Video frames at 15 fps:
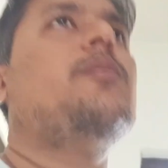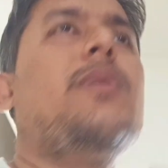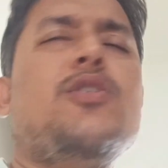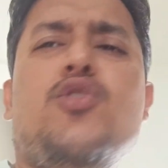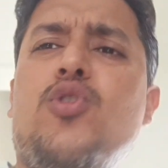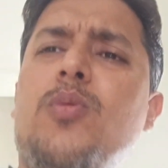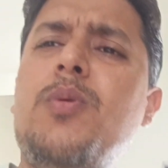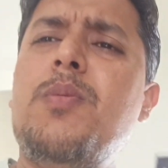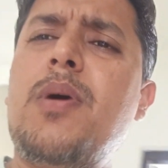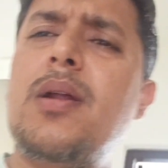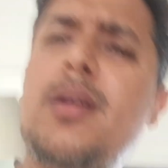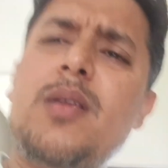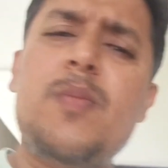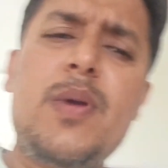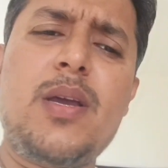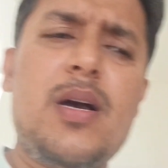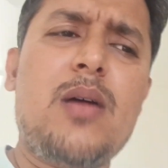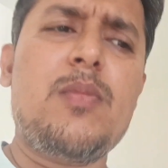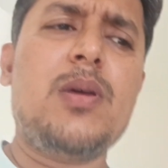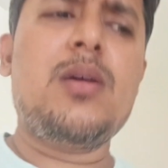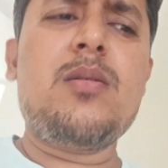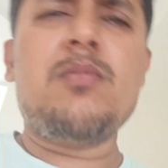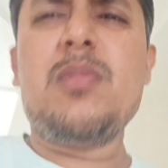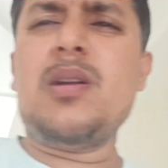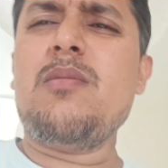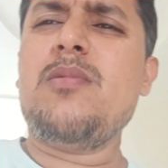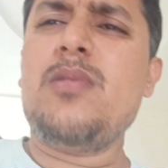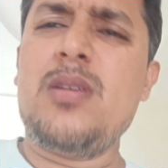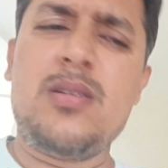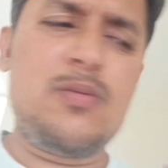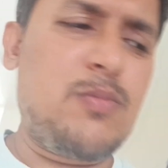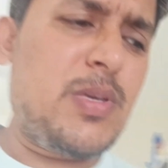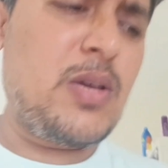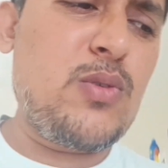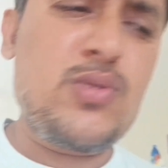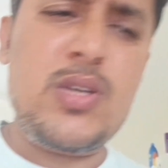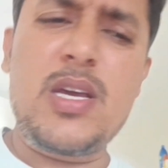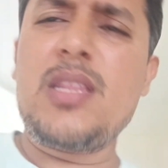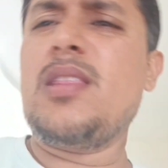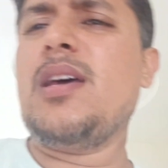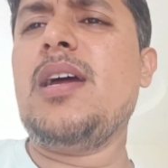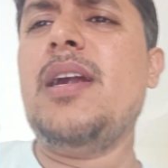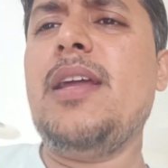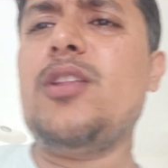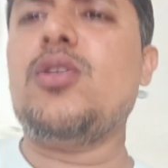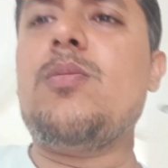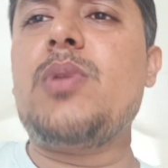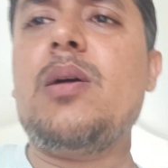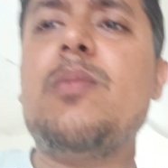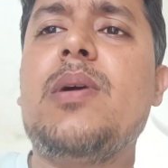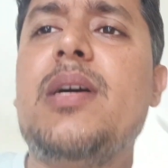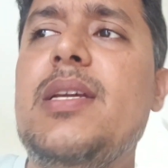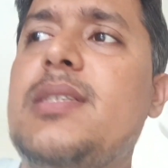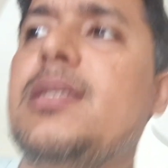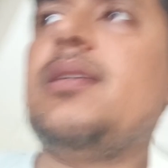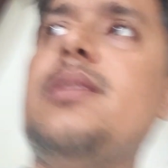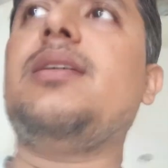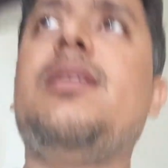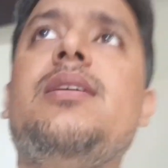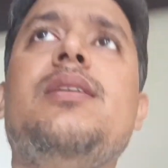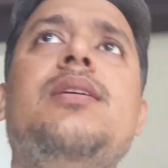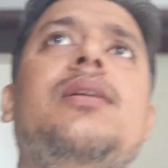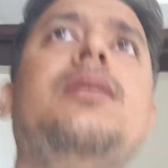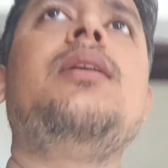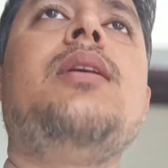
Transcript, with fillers: हिमांशु को भी मार्केट में काम है बट भैया उसका इतना हेड एक तो हम कम कर ही सकते हैं